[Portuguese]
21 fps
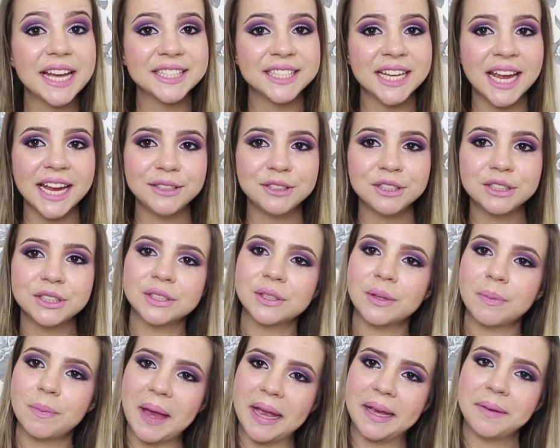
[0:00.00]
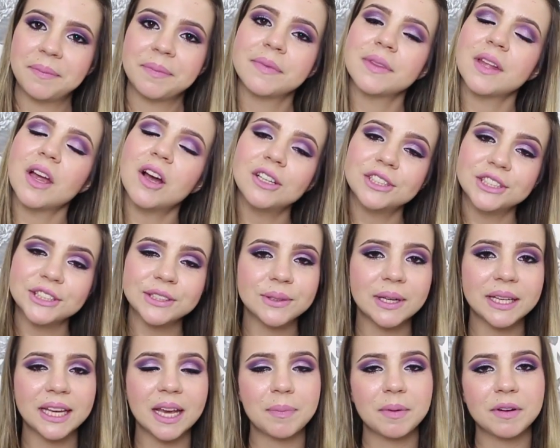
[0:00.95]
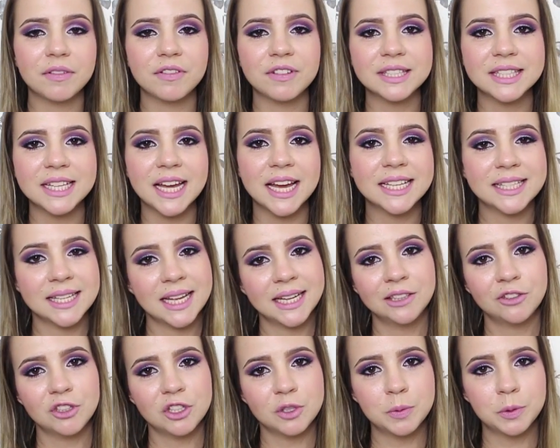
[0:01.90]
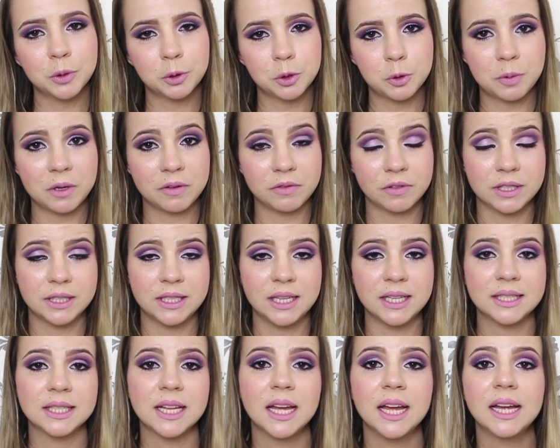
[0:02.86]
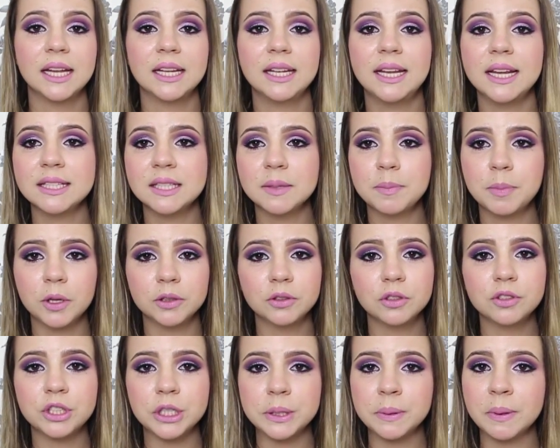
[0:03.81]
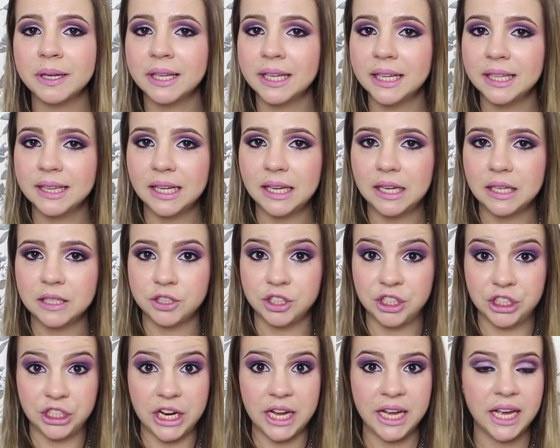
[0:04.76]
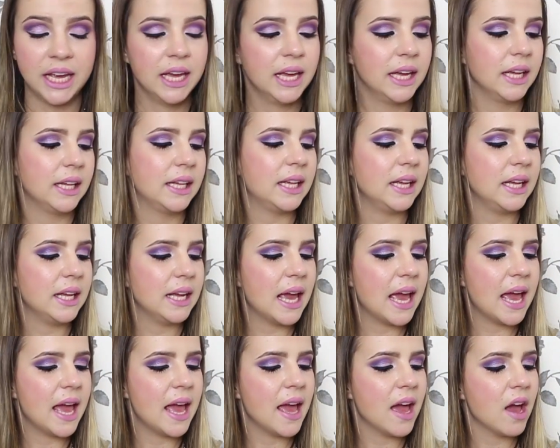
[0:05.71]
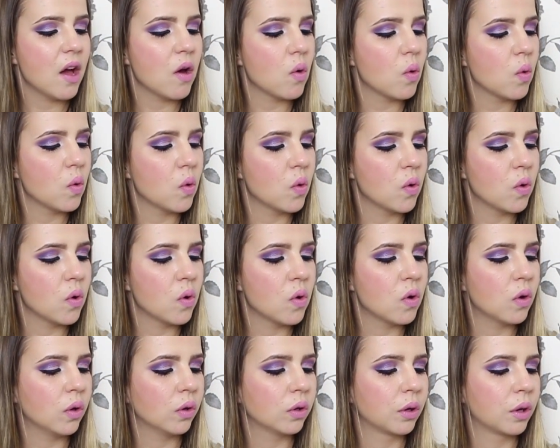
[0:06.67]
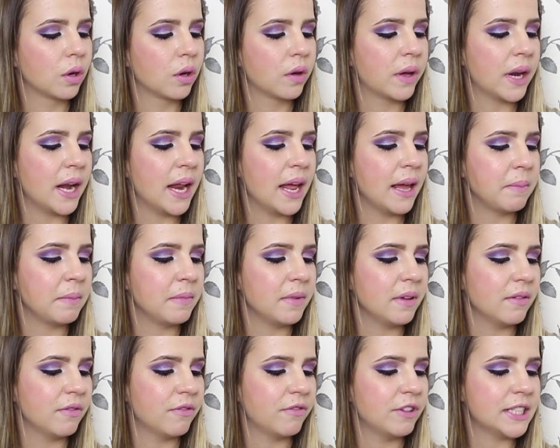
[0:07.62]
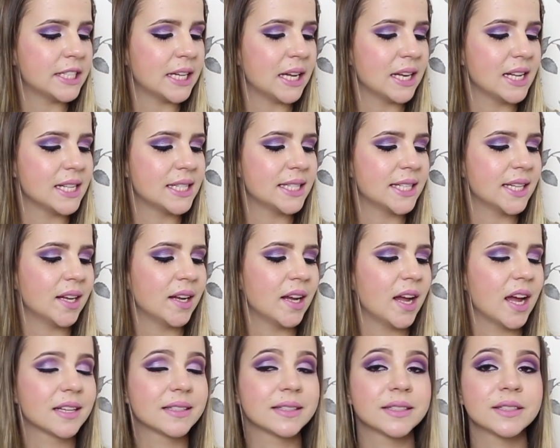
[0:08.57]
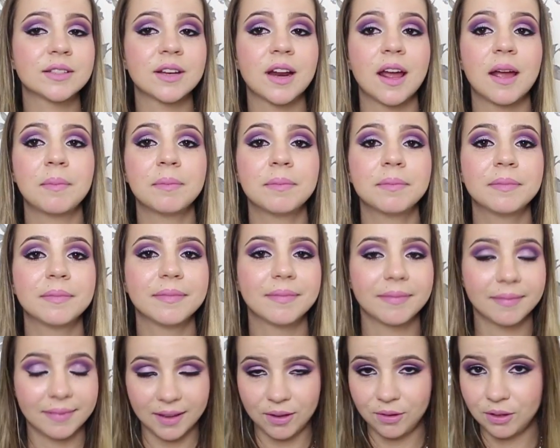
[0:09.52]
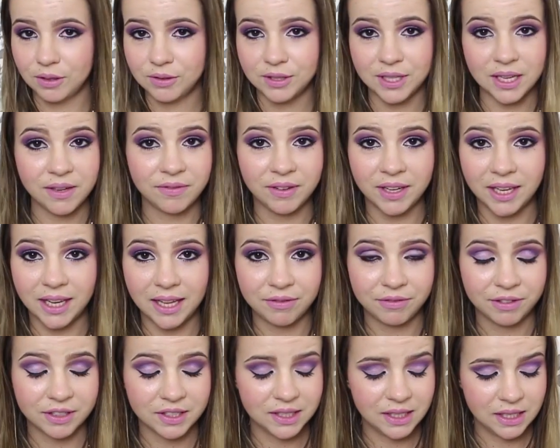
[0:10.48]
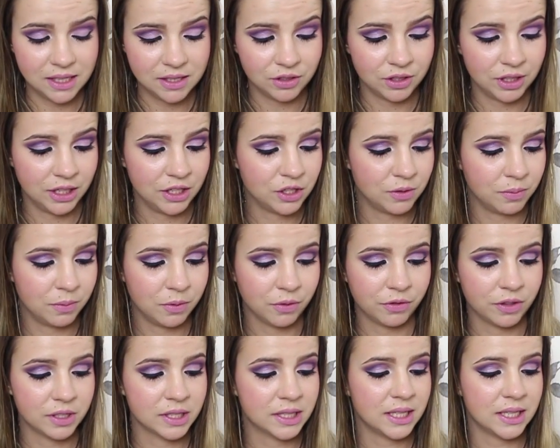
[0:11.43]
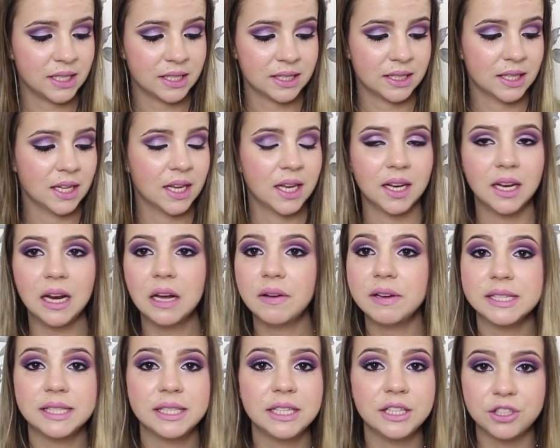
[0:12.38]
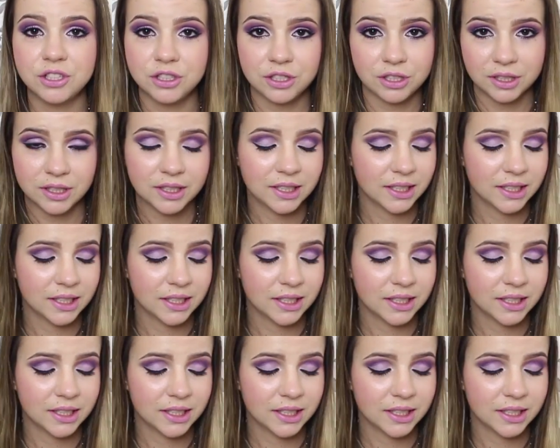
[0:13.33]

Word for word: gente, tudo bem? Hoje eu tô aqui pra fazer a resenha em dois minutos pra vocês desse produtinho aqui da L'ange que é o Creme Vitalité Extreme. Eu não sei falar francês, gente, meu francês não existe,